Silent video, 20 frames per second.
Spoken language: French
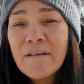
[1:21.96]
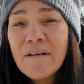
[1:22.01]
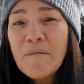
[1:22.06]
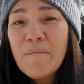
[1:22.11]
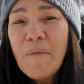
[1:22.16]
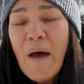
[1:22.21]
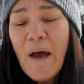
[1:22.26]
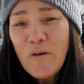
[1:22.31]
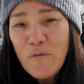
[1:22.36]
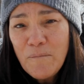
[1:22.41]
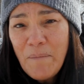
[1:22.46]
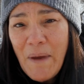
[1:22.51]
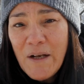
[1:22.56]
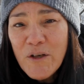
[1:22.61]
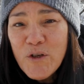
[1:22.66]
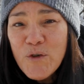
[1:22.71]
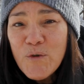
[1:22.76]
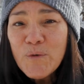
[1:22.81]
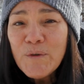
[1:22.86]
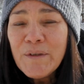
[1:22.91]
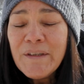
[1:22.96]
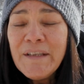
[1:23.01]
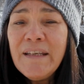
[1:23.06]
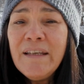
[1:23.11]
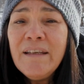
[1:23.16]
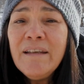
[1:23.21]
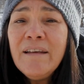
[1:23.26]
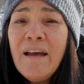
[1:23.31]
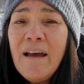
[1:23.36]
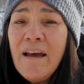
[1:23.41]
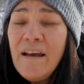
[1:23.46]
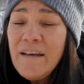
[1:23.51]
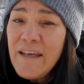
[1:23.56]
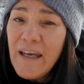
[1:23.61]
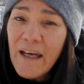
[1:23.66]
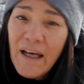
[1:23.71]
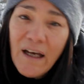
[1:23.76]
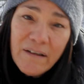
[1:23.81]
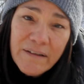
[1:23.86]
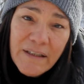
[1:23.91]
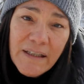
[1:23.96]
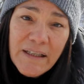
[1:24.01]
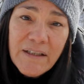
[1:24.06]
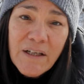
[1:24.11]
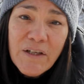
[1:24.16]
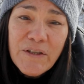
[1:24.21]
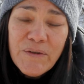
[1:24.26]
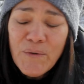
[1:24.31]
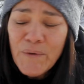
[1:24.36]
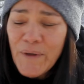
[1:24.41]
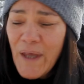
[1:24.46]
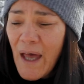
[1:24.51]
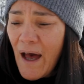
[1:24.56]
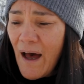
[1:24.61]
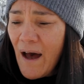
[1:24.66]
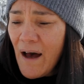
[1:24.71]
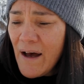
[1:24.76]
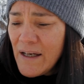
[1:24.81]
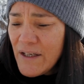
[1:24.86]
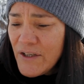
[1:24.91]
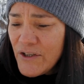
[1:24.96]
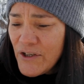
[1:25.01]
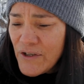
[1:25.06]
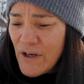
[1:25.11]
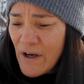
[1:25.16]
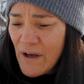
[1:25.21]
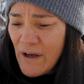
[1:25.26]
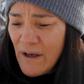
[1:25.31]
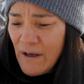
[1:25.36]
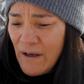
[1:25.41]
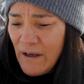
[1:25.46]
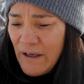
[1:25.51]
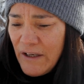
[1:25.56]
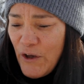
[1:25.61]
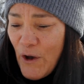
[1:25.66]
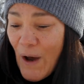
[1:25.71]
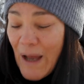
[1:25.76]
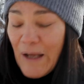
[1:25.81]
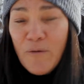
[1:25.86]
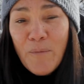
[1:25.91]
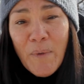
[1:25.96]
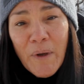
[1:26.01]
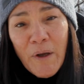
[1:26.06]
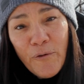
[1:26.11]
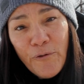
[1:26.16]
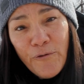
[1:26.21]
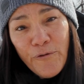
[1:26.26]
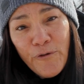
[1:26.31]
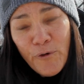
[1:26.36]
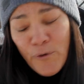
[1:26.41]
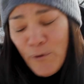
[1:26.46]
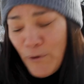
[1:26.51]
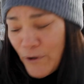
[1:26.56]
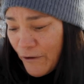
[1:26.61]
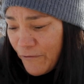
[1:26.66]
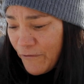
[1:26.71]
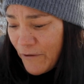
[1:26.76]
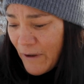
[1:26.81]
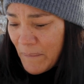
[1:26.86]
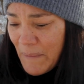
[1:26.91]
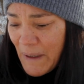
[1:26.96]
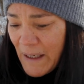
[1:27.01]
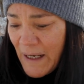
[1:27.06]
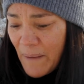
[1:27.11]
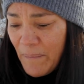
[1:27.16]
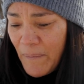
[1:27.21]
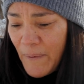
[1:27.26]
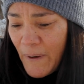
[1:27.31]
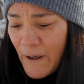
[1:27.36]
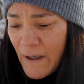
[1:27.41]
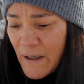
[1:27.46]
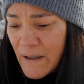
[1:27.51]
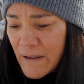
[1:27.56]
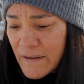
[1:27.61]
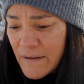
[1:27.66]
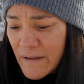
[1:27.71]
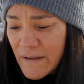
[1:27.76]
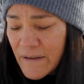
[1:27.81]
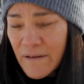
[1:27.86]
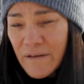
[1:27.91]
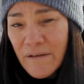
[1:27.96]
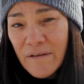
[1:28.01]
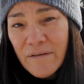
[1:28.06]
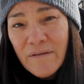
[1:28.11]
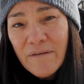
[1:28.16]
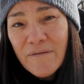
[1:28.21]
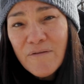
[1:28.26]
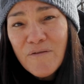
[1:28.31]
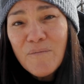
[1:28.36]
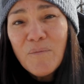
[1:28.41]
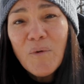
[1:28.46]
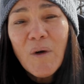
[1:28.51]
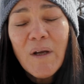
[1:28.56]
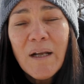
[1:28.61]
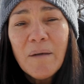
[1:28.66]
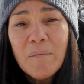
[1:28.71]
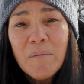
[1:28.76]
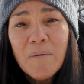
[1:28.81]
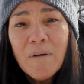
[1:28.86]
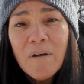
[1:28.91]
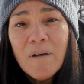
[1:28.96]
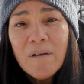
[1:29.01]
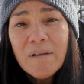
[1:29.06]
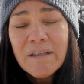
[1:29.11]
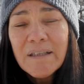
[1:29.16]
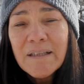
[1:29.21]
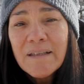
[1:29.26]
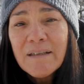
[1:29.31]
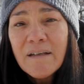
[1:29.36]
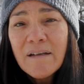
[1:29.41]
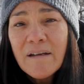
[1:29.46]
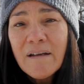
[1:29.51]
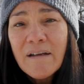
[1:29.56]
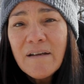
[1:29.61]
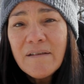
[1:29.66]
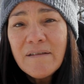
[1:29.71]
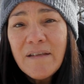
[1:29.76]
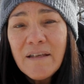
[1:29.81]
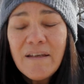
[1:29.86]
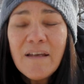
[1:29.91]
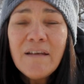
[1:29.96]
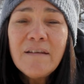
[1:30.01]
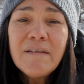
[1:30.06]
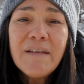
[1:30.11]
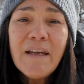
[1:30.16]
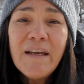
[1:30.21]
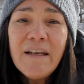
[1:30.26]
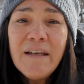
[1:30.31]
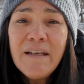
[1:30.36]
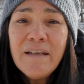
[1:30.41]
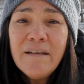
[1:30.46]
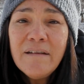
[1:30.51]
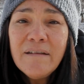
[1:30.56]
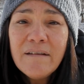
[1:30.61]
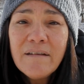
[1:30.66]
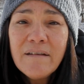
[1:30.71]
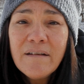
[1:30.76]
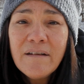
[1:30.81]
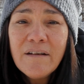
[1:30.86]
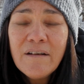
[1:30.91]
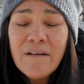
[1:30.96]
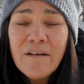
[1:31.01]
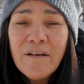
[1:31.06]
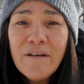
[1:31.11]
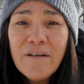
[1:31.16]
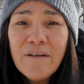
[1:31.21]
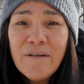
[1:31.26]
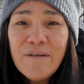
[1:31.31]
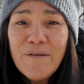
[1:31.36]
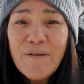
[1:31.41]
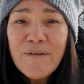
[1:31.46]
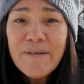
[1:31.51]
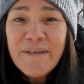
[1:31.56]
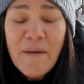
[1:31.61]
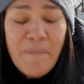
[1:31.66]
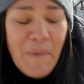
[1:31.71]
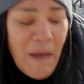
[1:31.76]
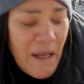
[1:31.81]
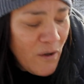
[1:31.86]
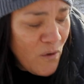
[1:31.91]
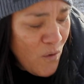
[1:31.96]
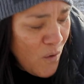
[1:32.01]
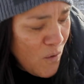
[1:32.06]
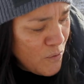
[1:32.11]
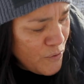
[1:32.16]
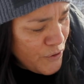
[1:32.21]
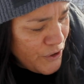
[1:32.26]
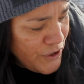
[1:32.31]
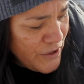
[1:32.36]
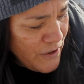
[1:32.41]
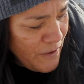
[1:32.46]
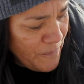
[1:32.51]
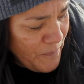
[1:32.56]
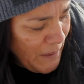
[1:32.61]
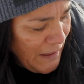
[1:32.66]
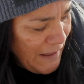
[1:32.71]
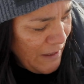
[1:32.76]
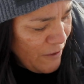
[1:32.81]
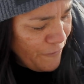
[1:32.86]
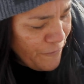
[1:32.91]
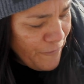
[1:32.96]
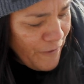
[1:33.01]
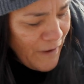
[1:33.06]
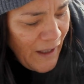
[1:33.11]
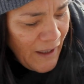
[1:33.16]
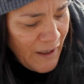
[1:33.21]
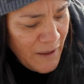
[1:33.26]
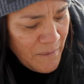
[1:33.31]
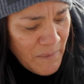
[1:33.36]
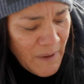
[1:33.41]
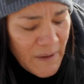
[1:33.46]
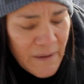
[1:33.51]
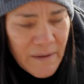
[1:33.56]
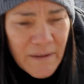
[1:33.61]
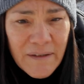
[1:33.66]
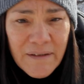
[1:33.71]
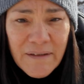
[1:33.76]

Par une belle journée, il est rentré dans son garage, il a allumé un feu, il a fermé la porte du poêle à bois, s'est installé. De sa main gauche, il a pris le frame,